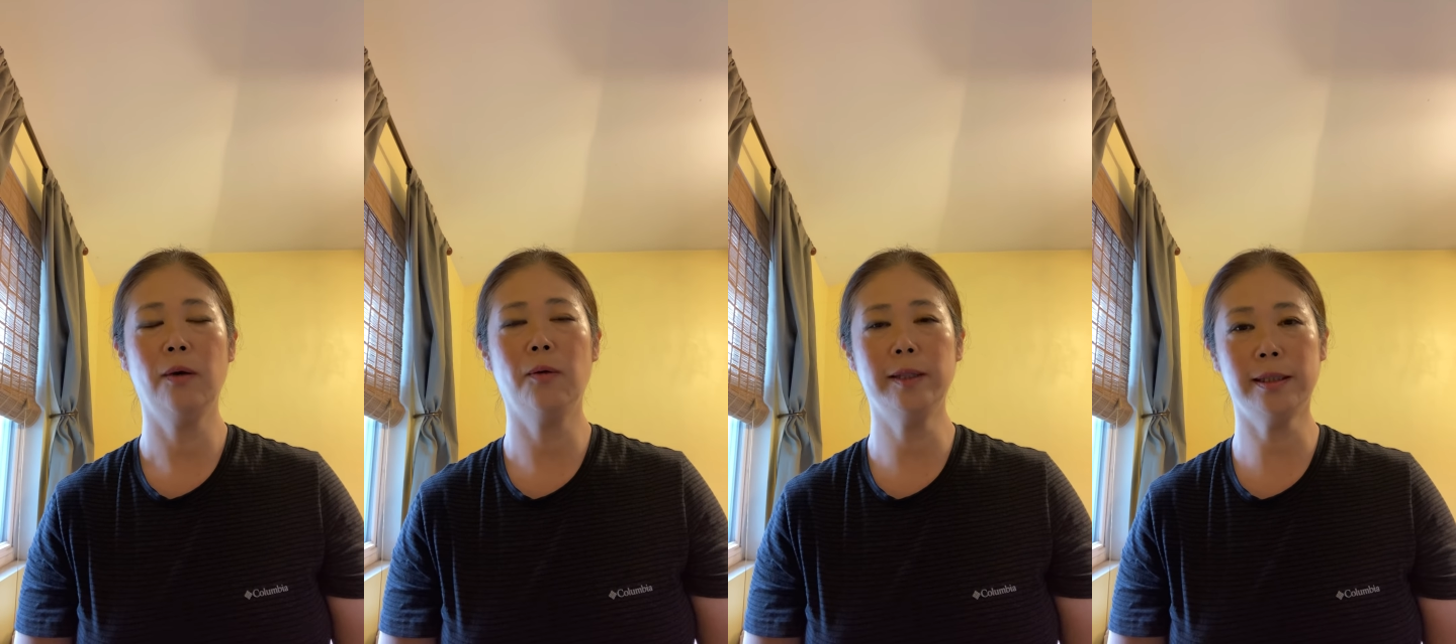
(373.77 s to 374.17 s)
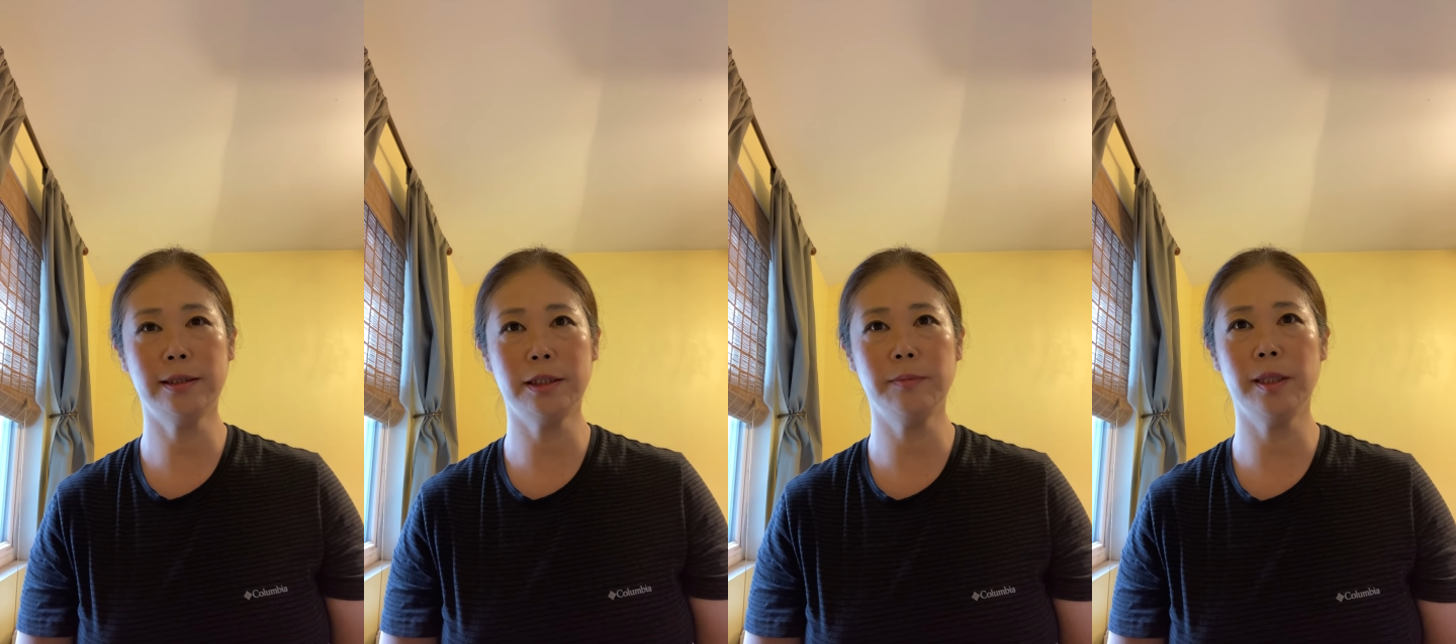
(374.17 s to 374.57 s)
お話
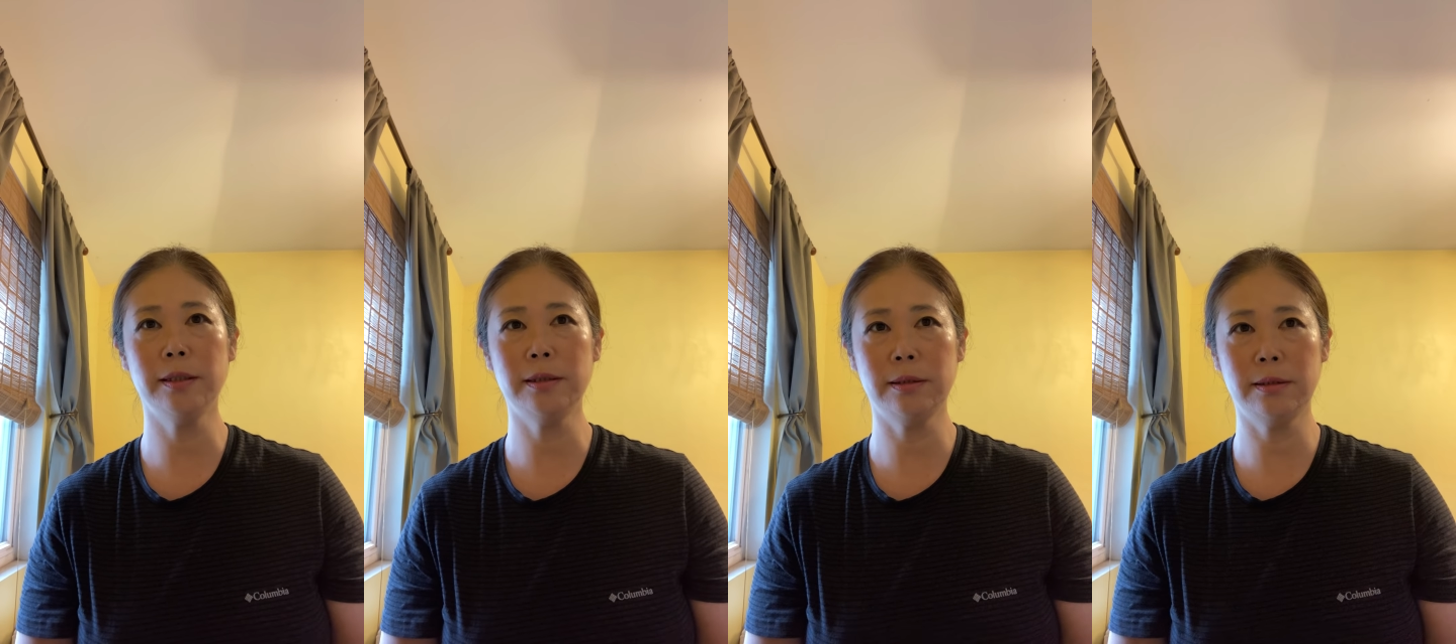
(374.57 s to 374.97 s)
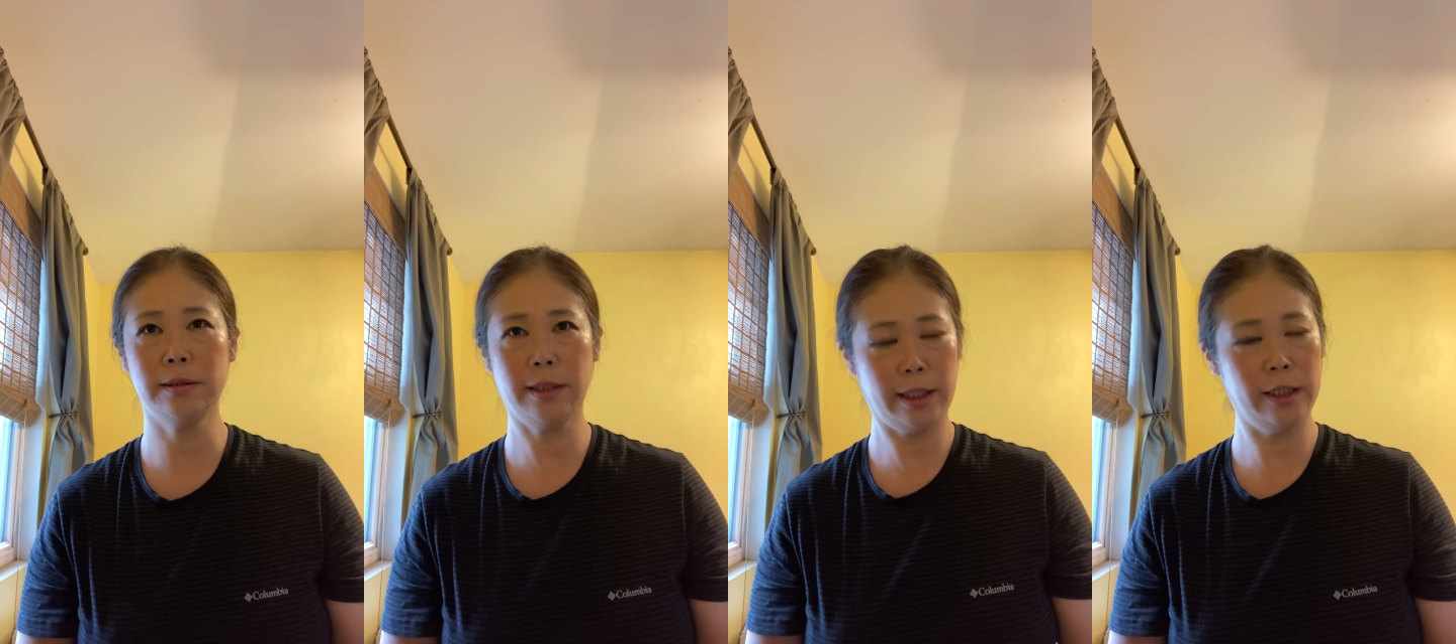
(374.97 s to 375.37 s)
ししま
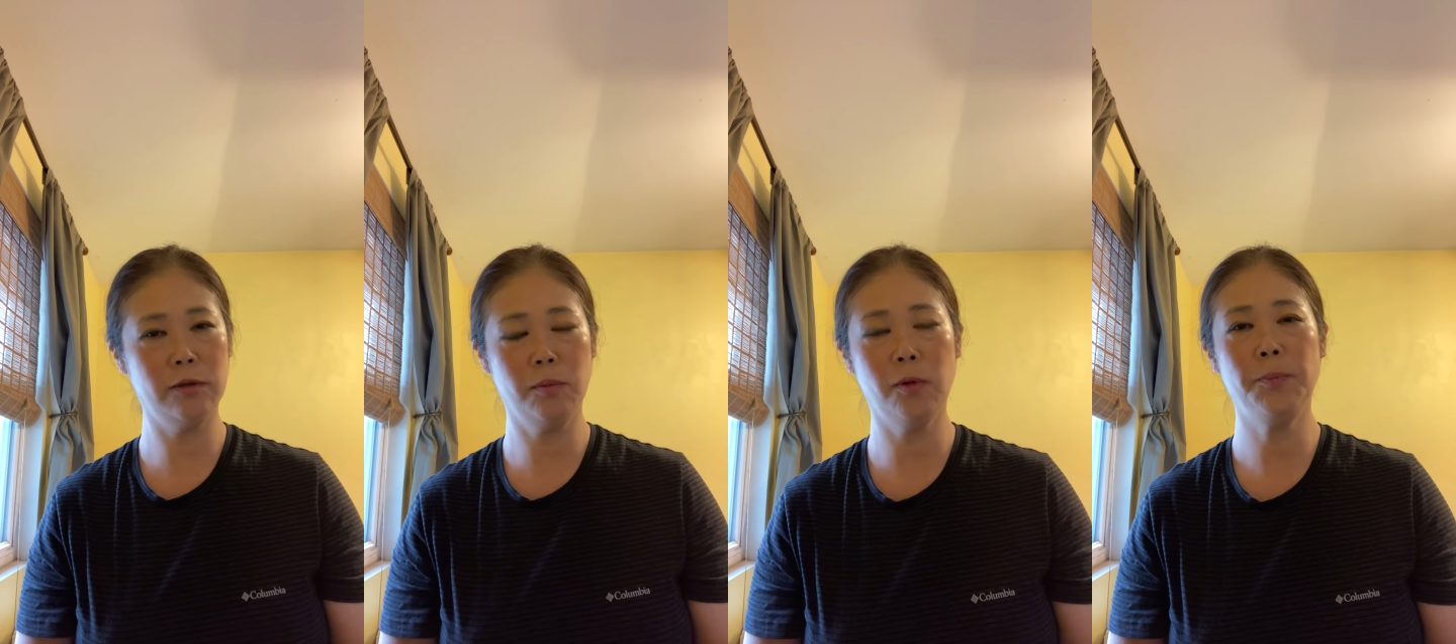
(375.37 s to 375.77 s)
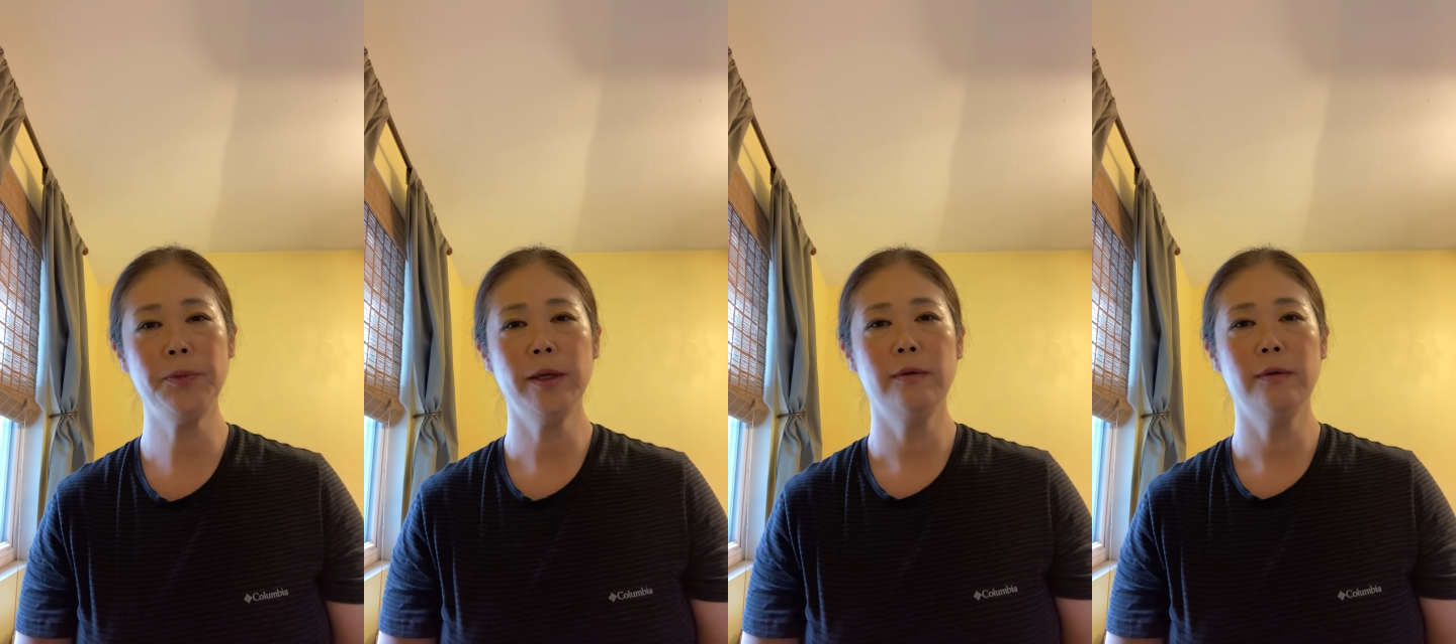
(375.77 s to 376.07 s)
したけれども、